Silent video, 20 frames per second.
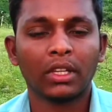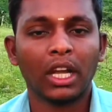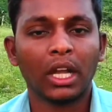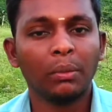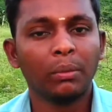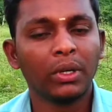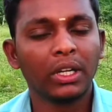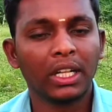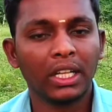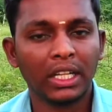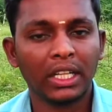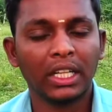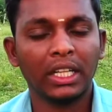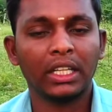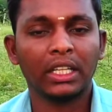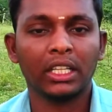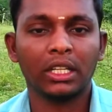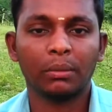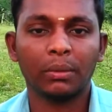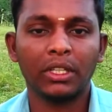அன்புகள்
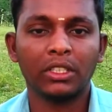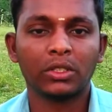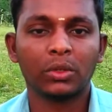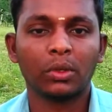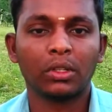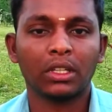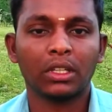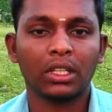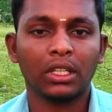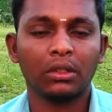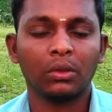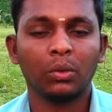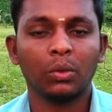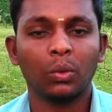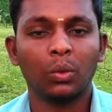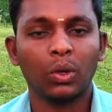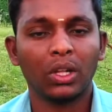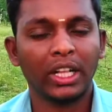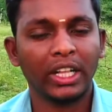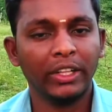கிடைக்கும் அப்படின்னு சொல்கிறேன்
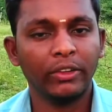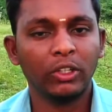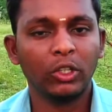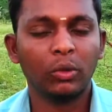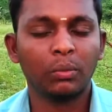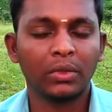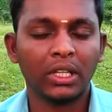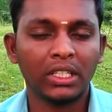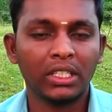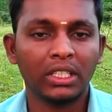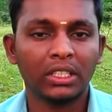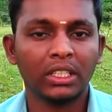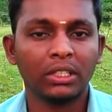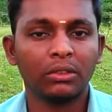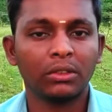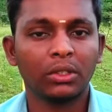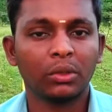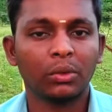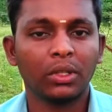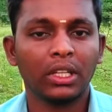உங்கள் அனைவருக்கும் நன்றியை
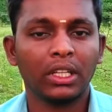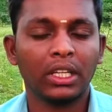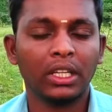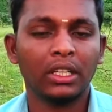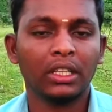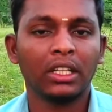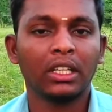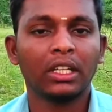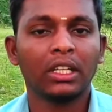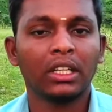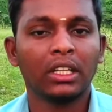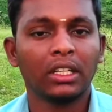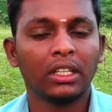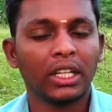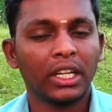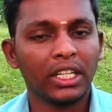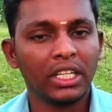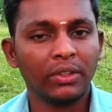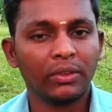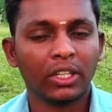தெரிவித்துக் கொள்கிறேன்
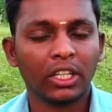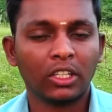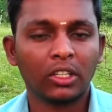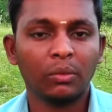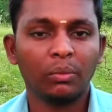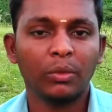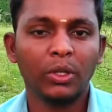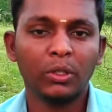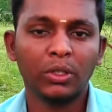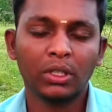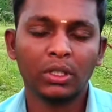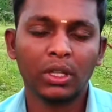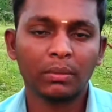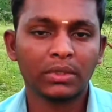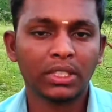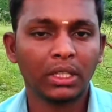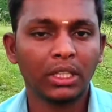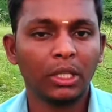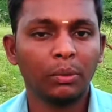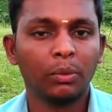நன்றி வணக்கம் மீண்டும்
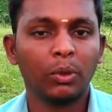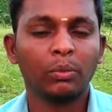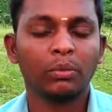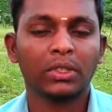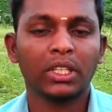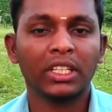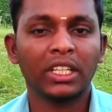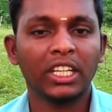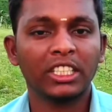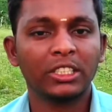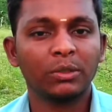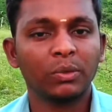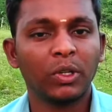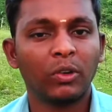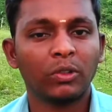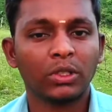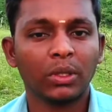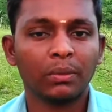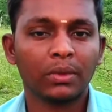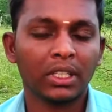நாம் சந்திப்போம் தென்காசி
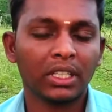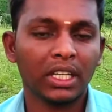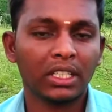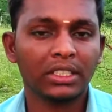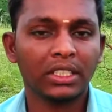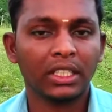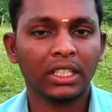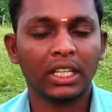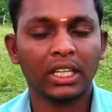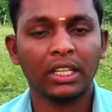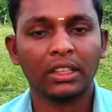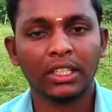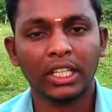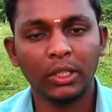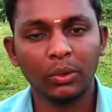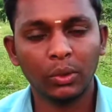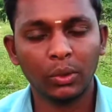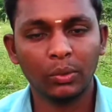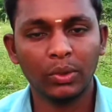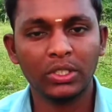மாவட்டம் தென்காசிக்காரன்
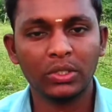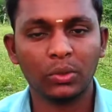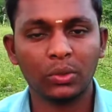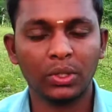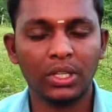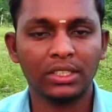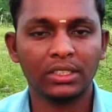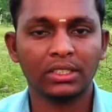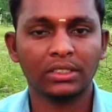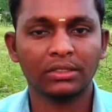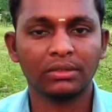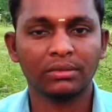தனி ஒருவன் சுரேஷ்